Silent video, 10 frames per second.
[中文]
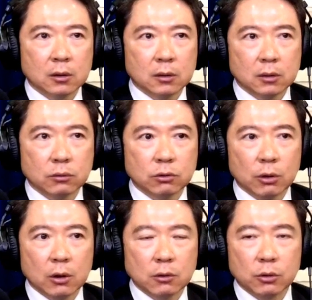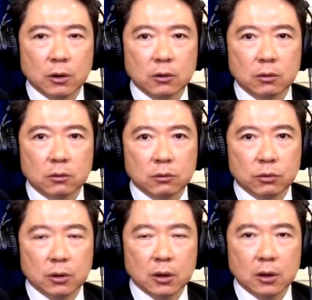呃，初选候选人中
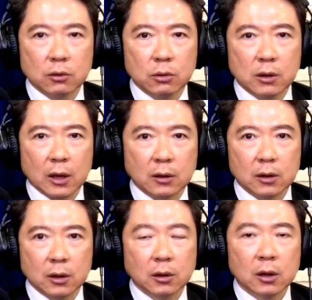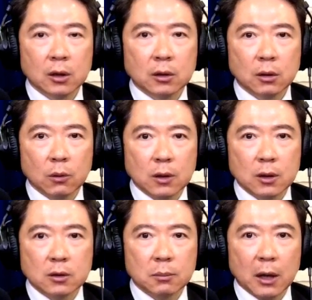取得一个最强的人，那我个
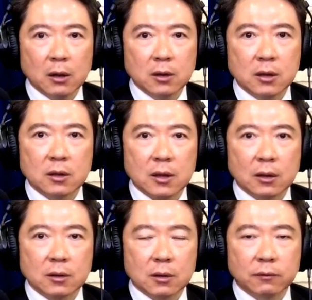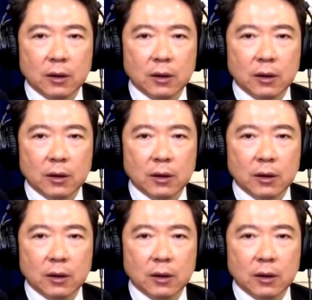人是蛮乐见这样子的